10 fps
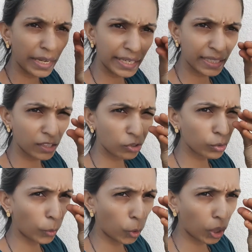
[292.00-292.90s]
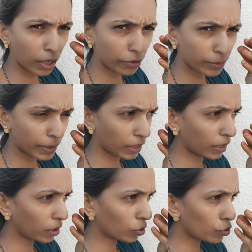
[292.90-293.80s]
கிட்டத்தட்ட வந்து பொங்கலே வந்து
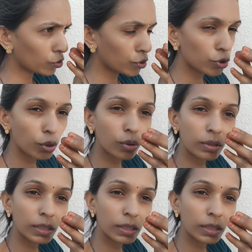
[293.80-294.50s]
பார்த்திங்கன்னா இன்னும் கொஞ்சம்